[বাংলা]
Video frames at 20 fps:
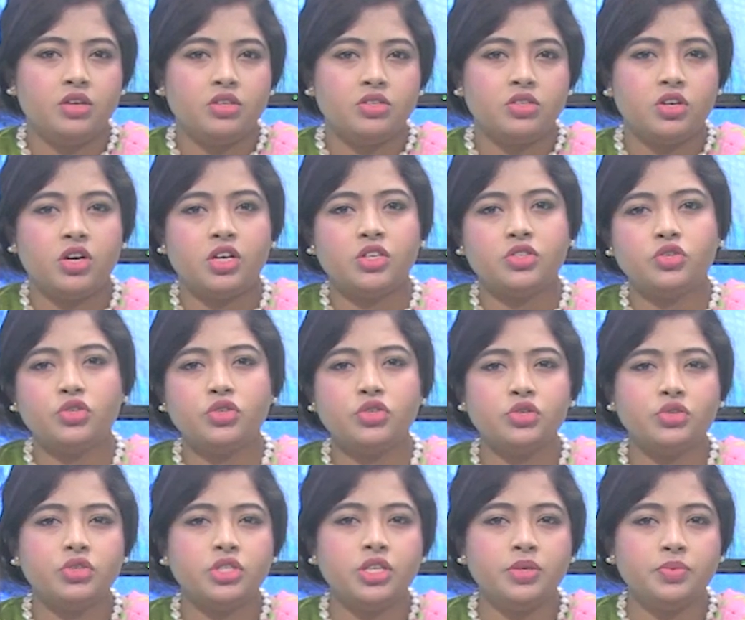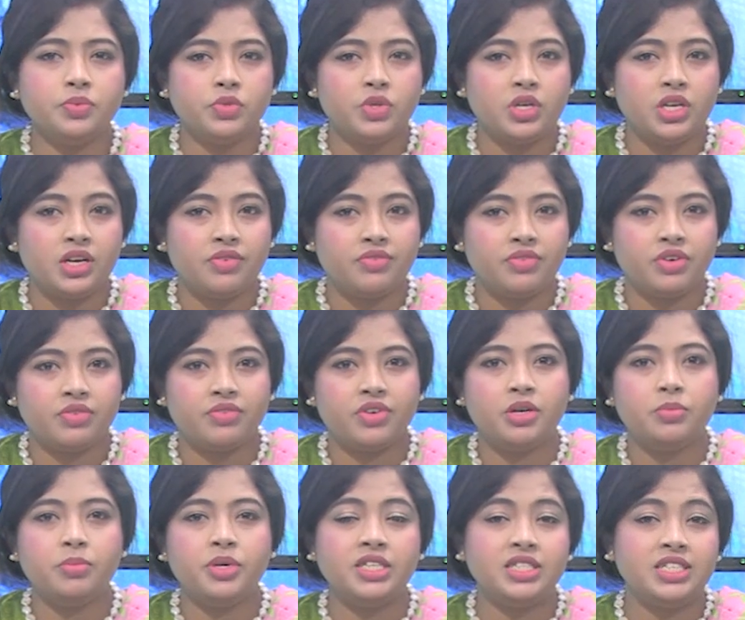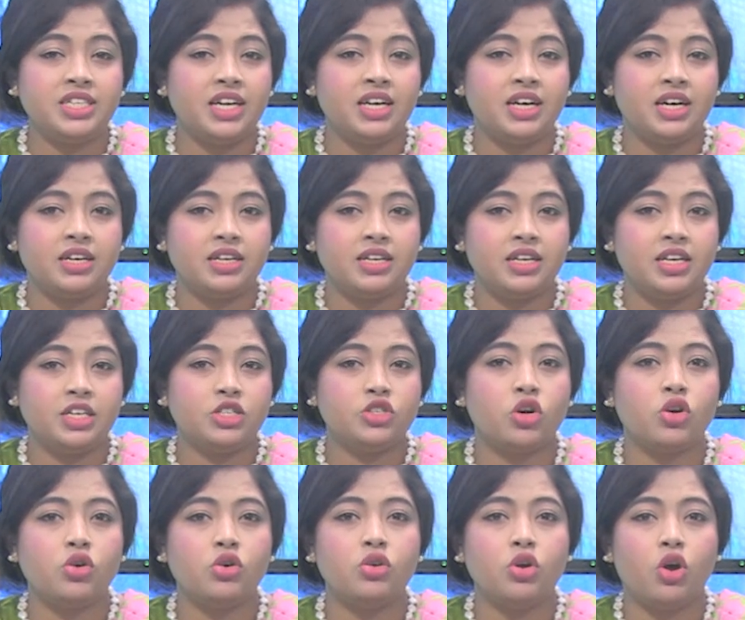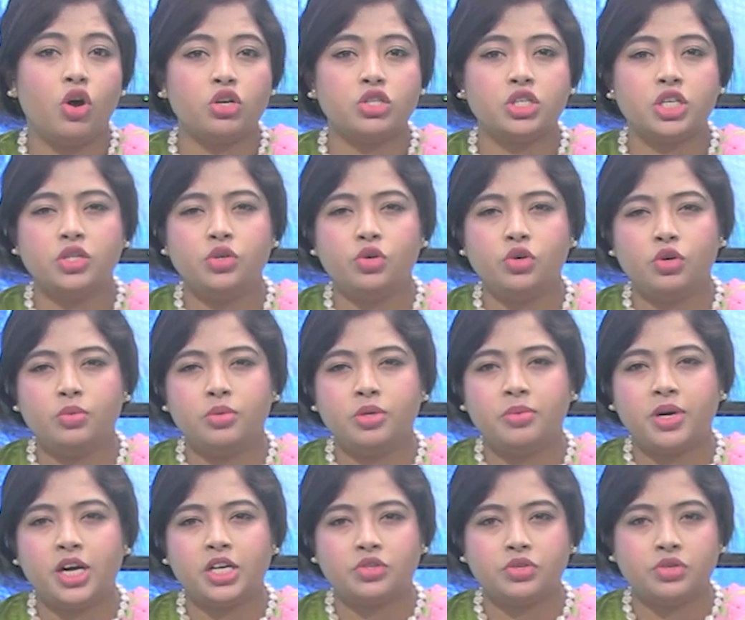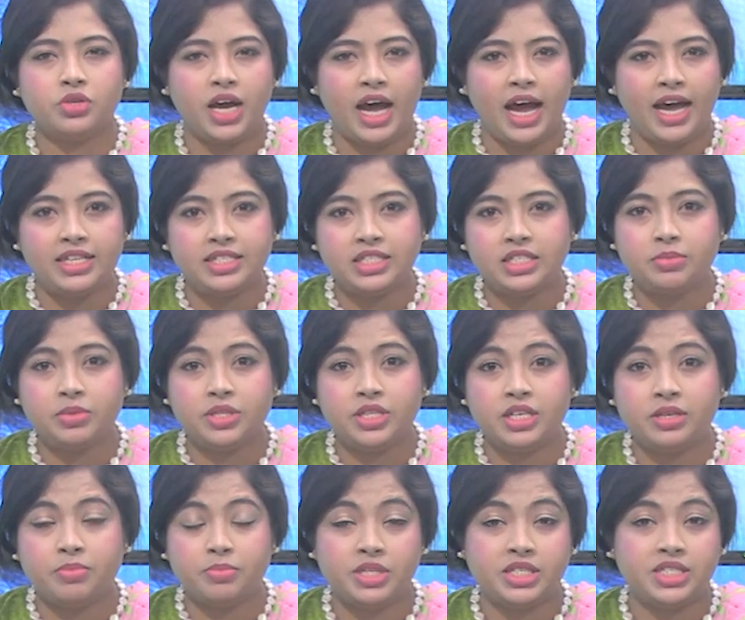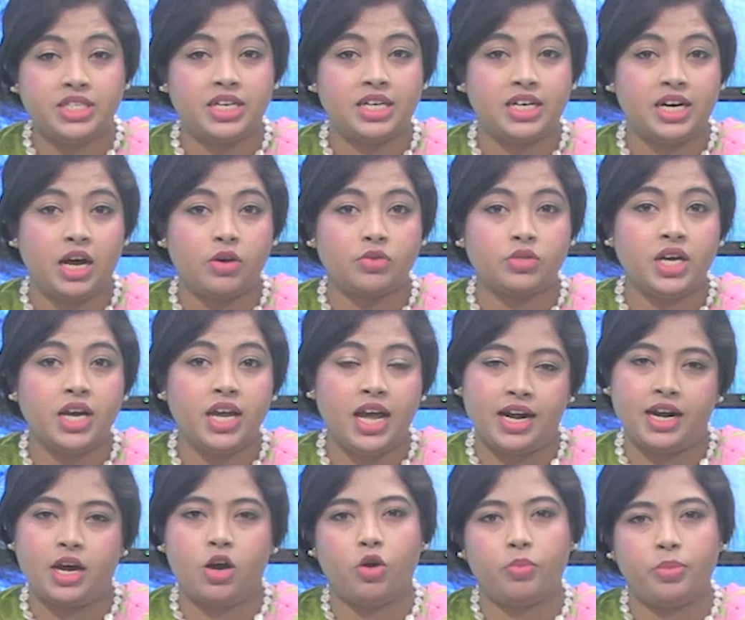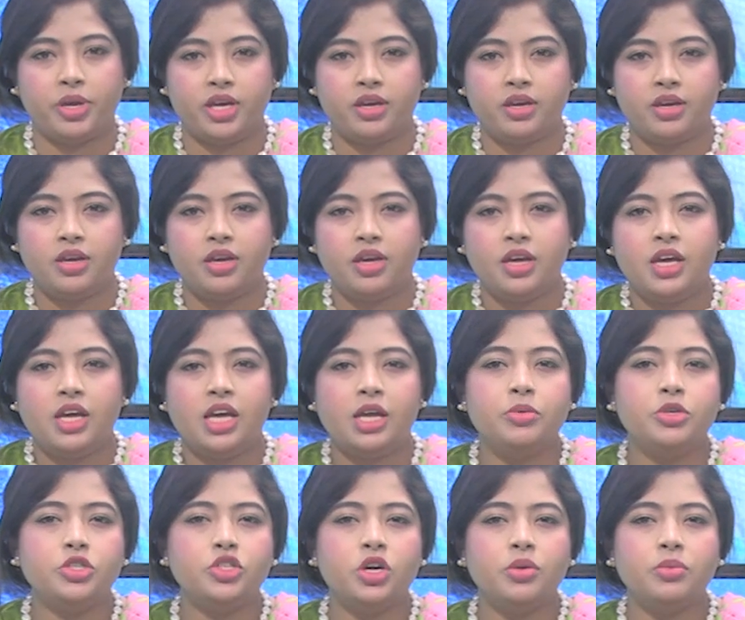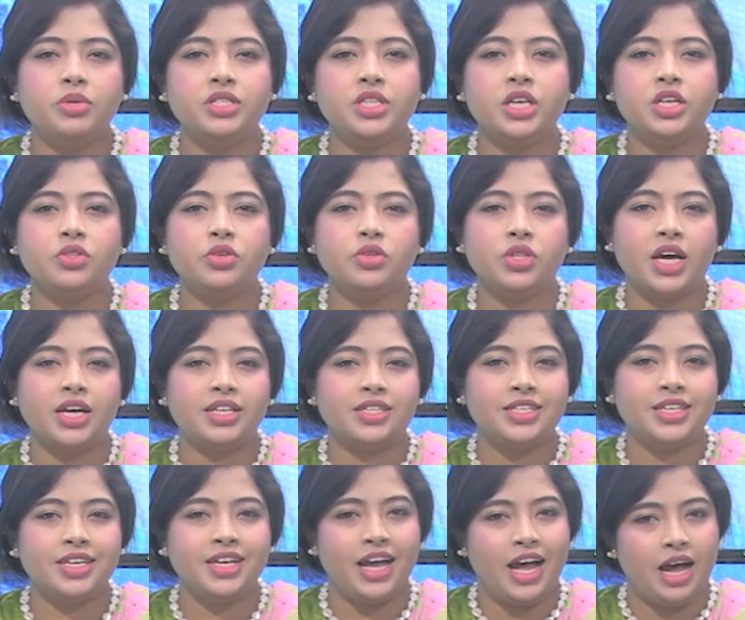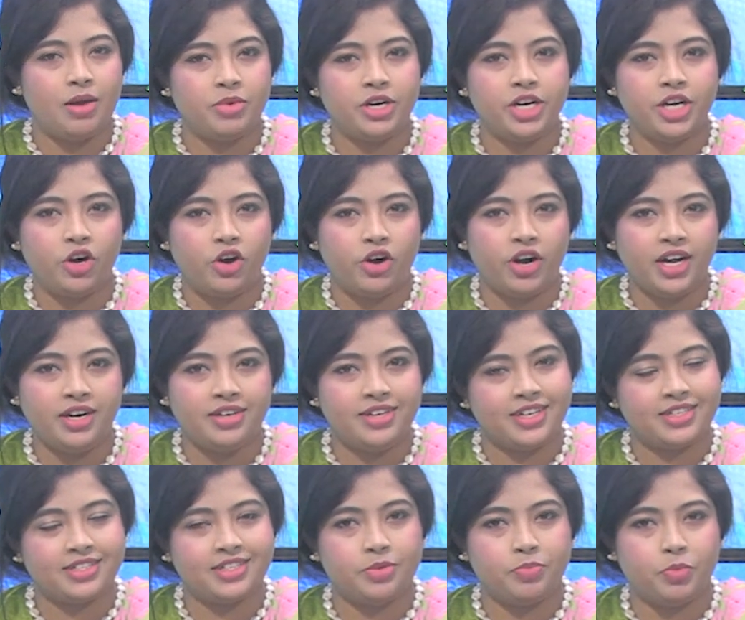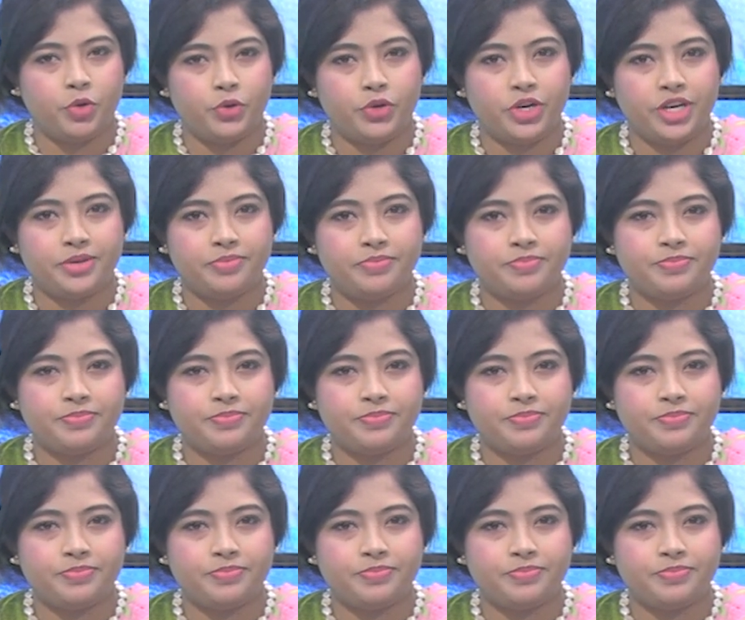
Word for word: স্বরাষ্ট্র সচিব সুয়েলাভ রিভারম্যান জানান এ সকল অসাধু অভিবাসন আইনজীবীদের বিচারের আওতায় আনা হবে এ বিষয়ে বিস্তারিত থাকছে আমারই করা ডেস্ক রিপোর্টে